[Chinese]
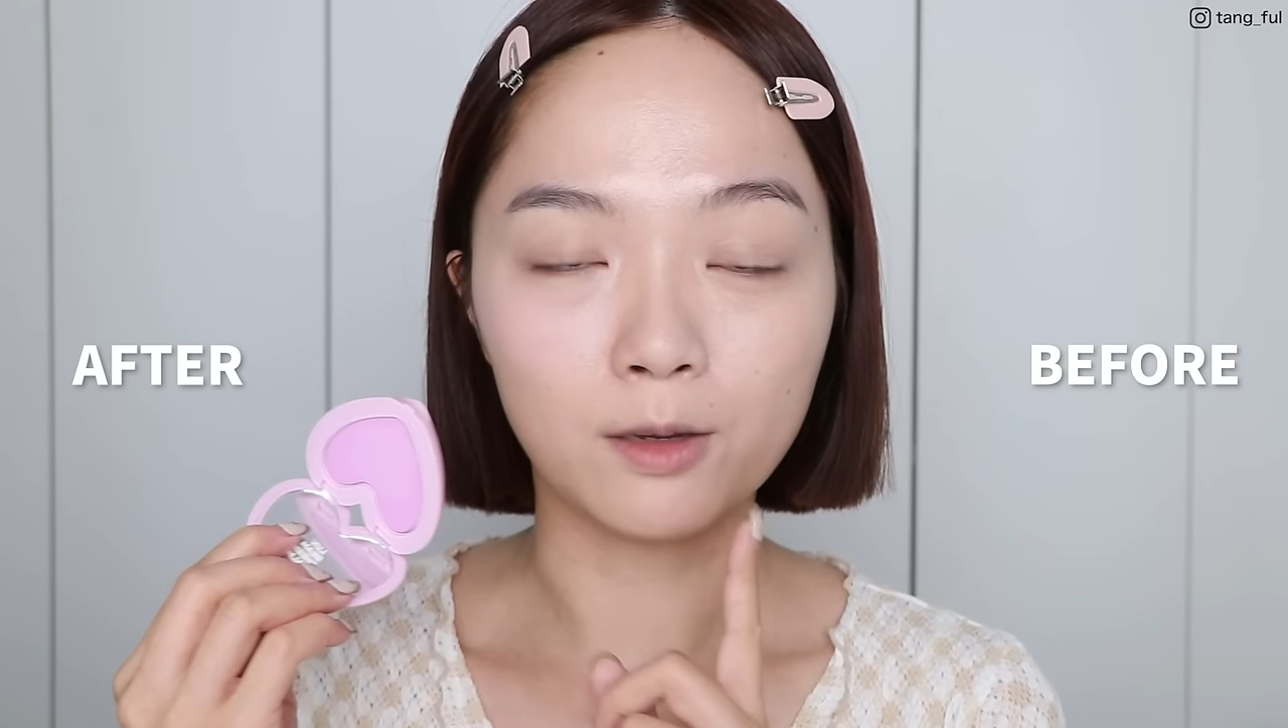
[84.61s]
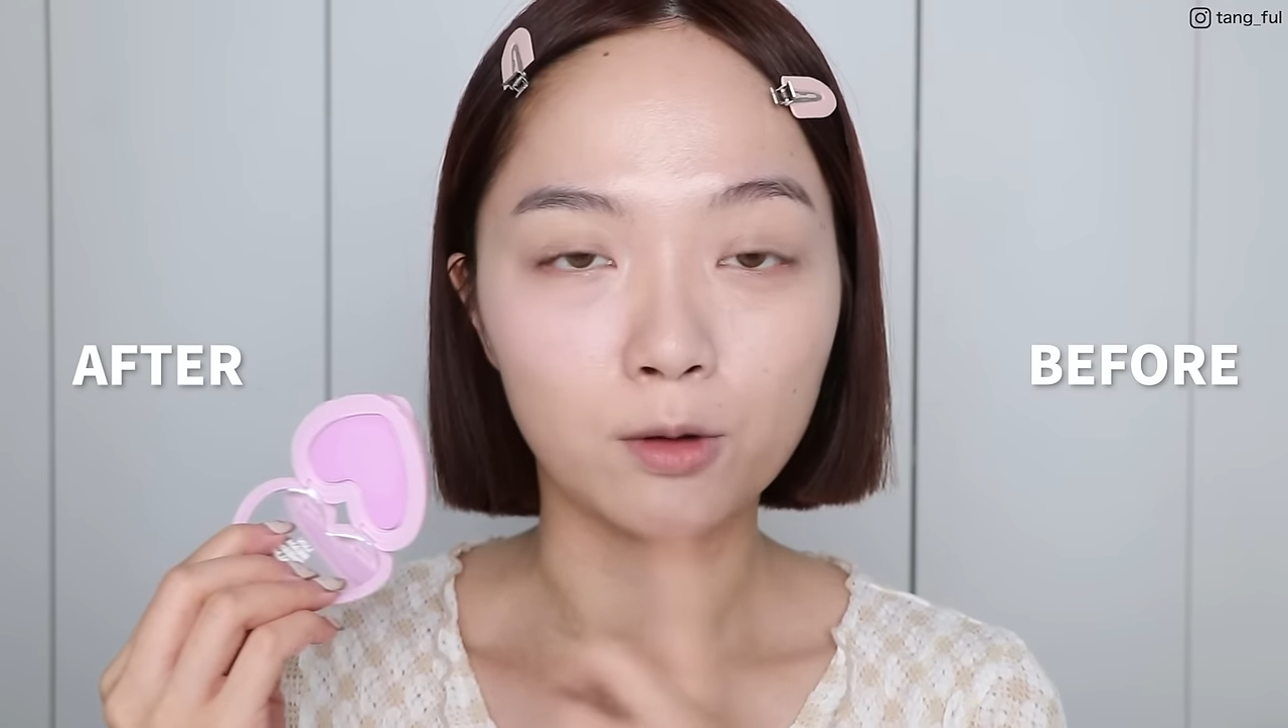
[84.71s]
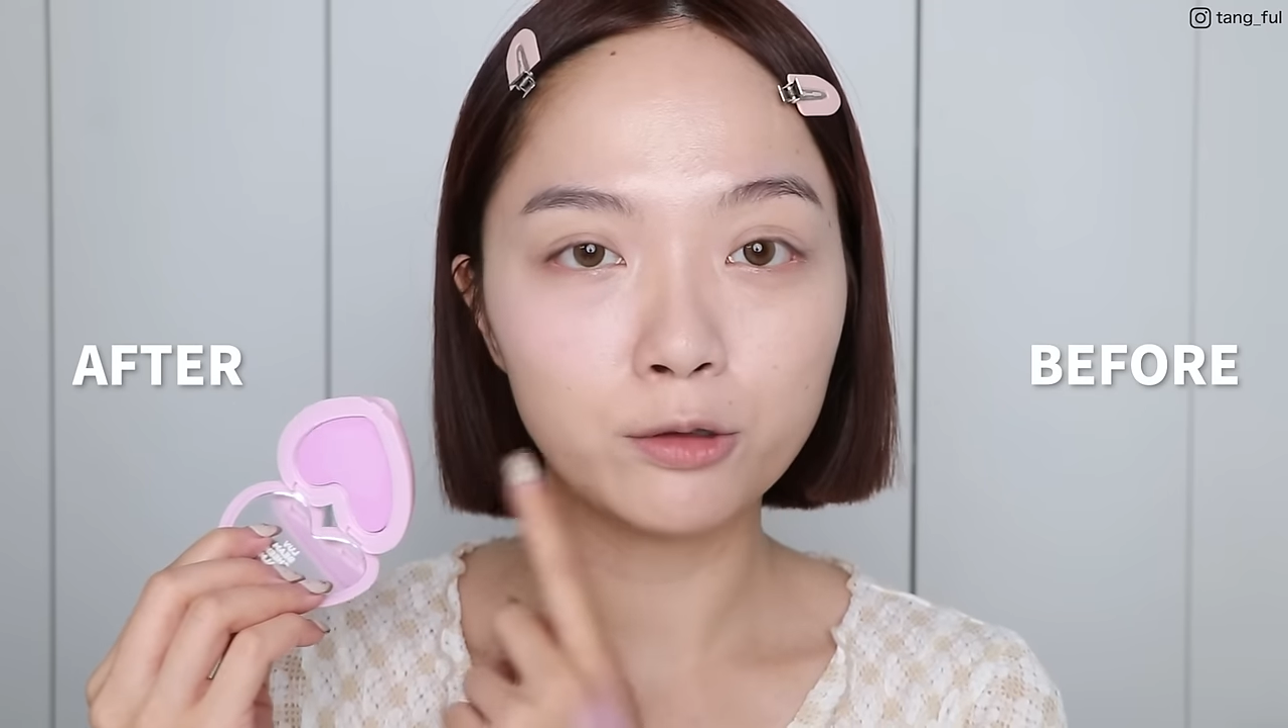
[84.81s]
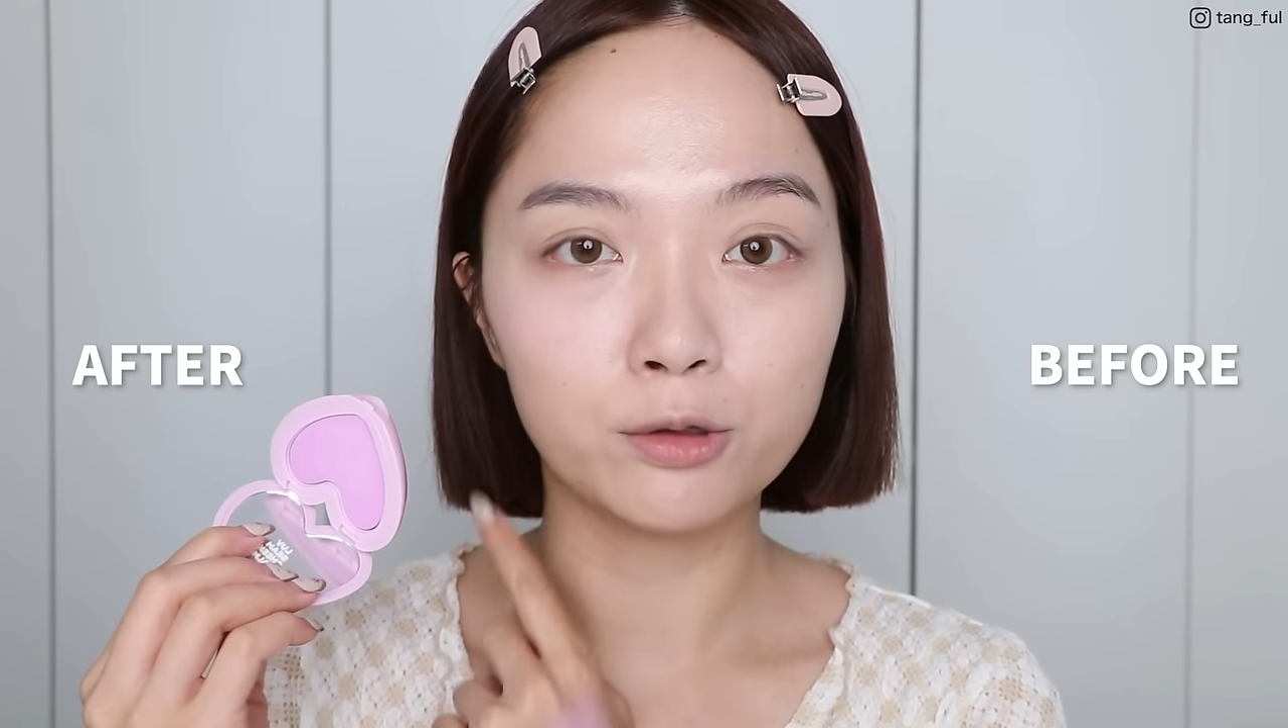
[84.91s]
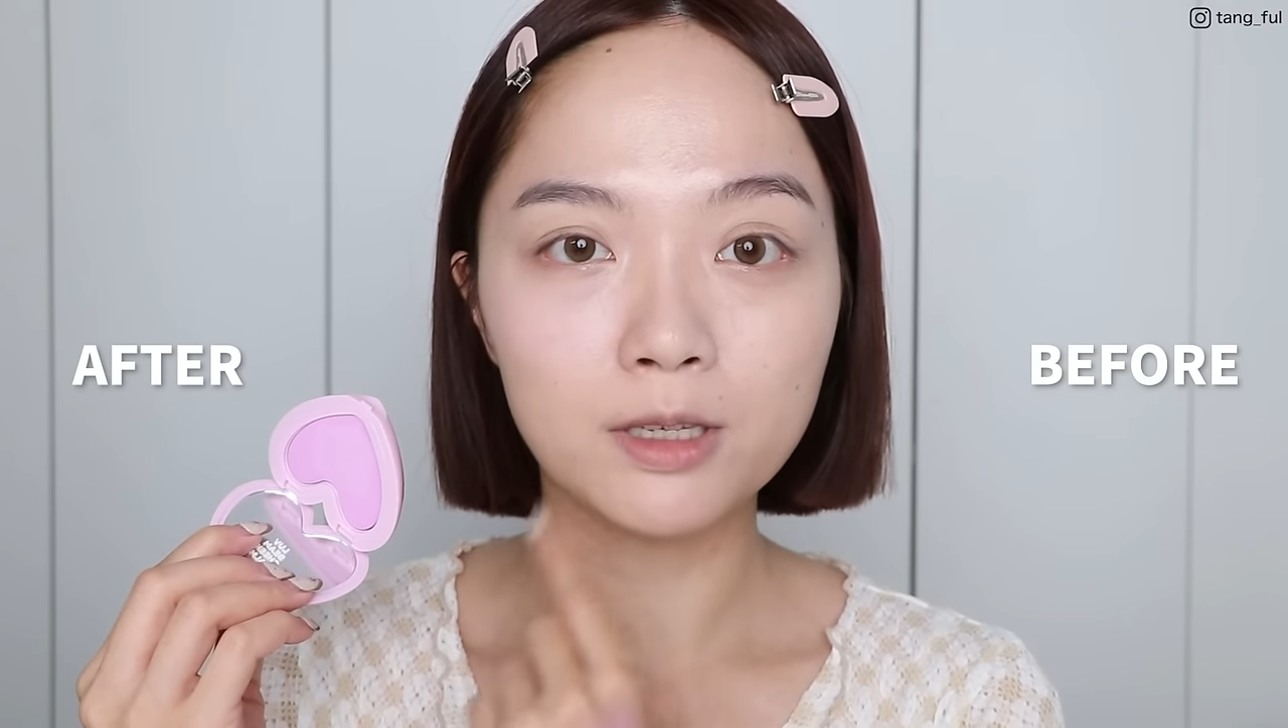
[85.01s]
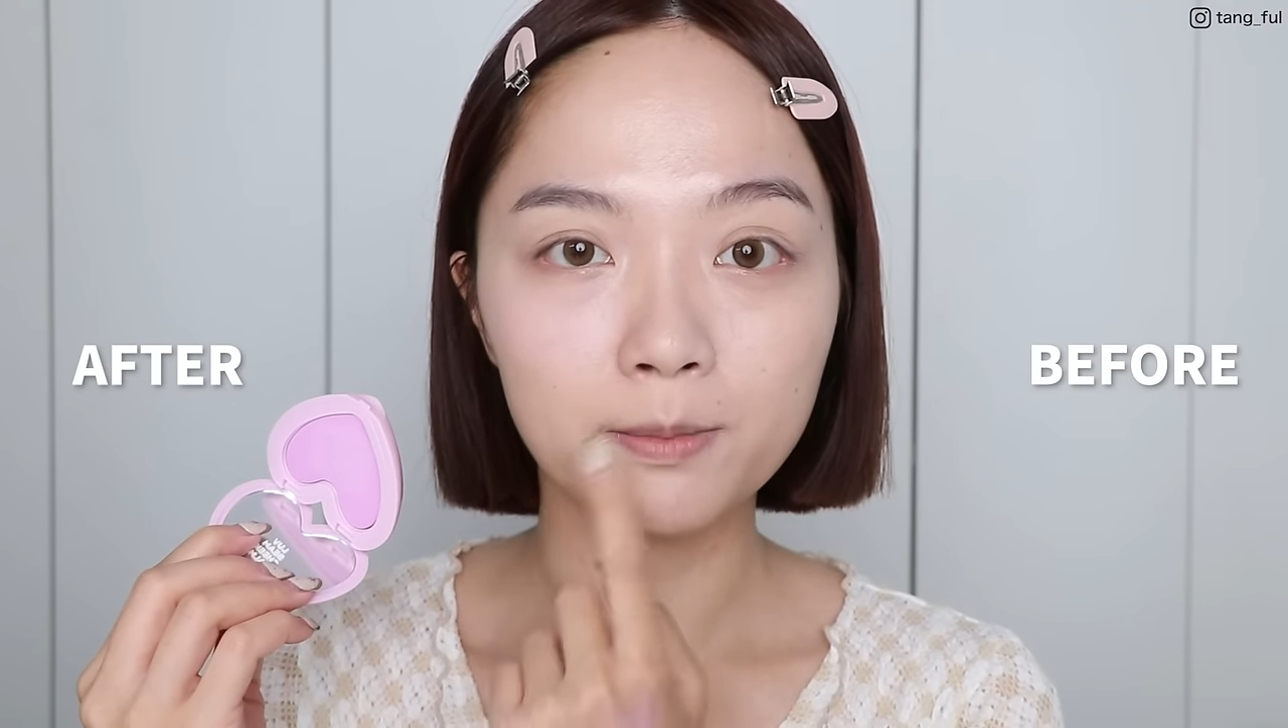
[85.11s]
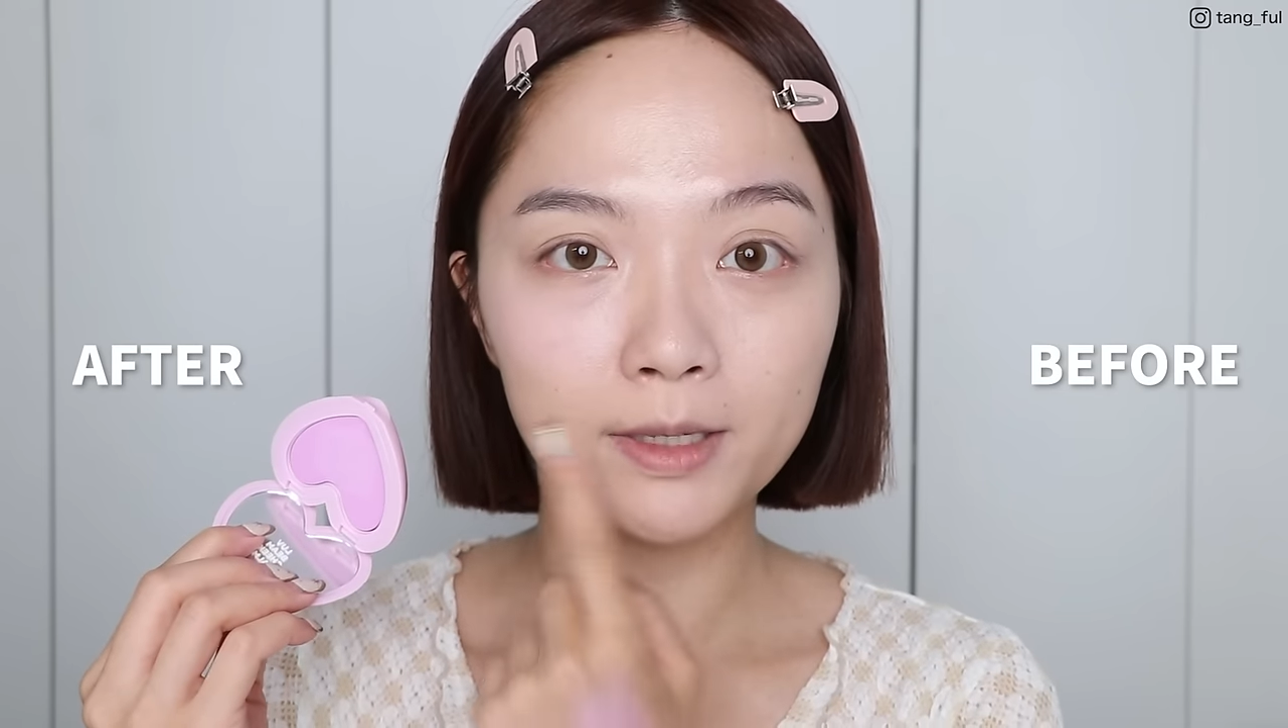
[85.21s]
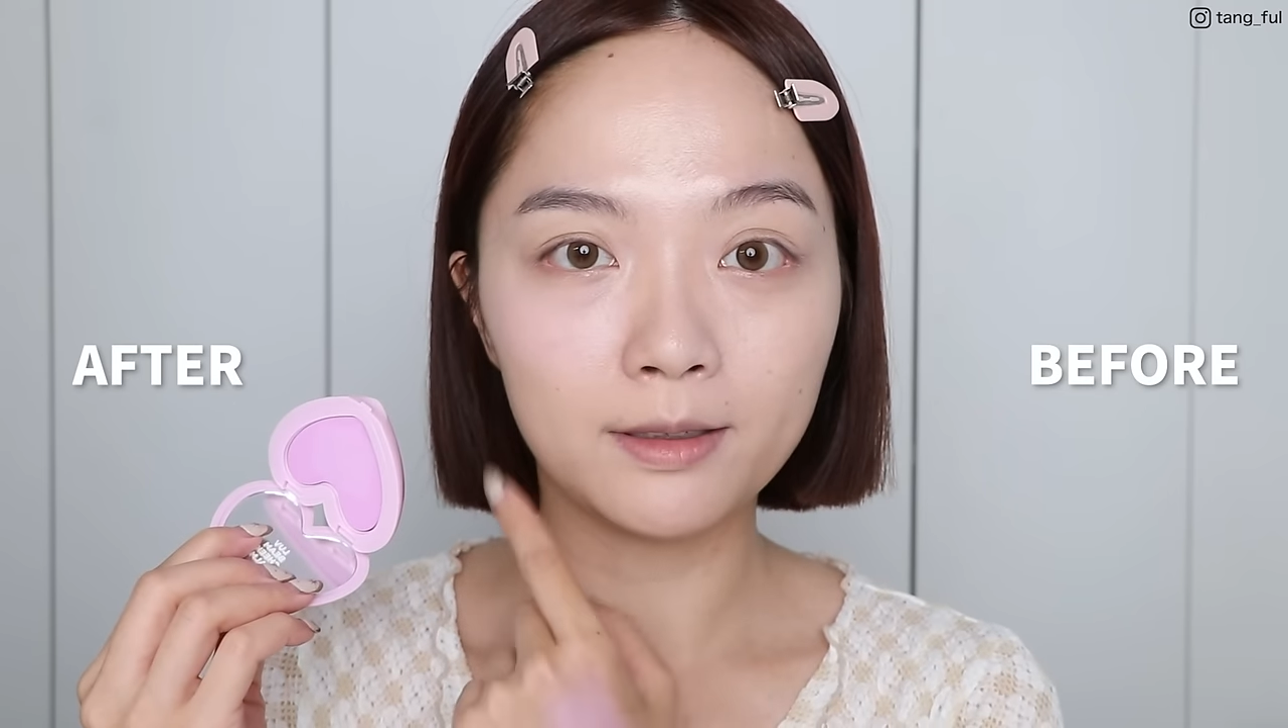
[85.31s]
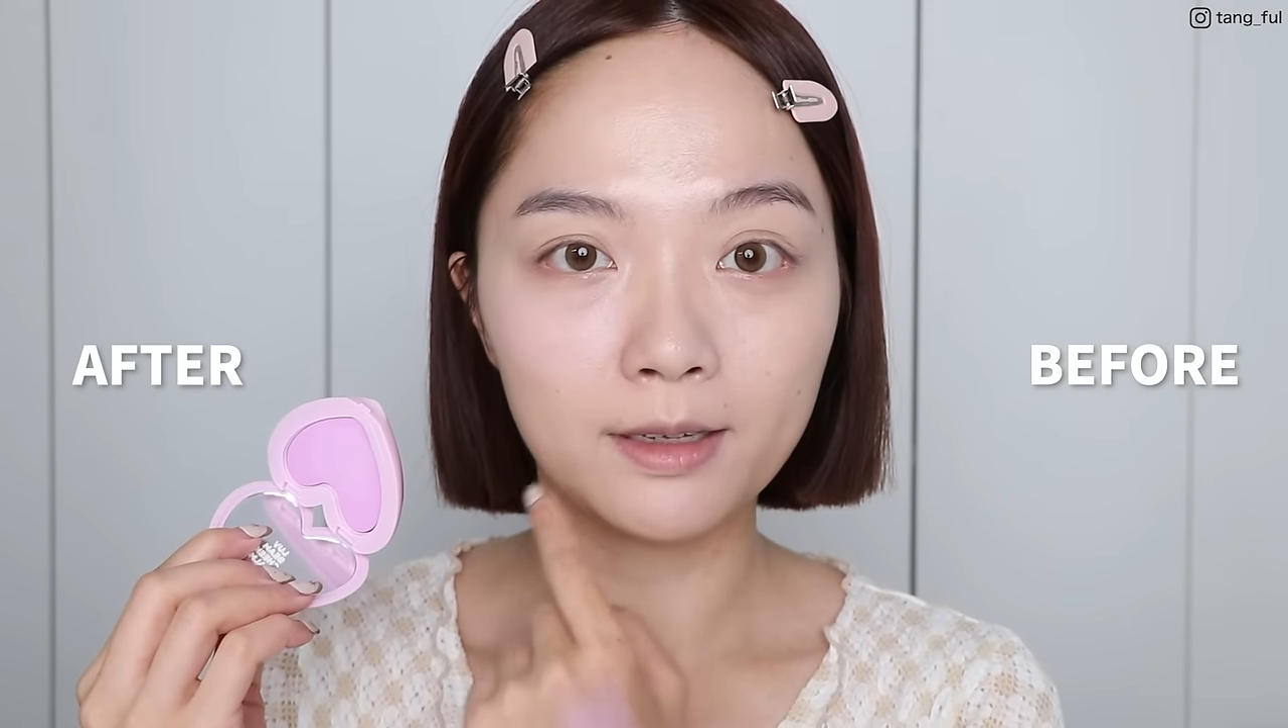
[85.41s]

你会觉得这边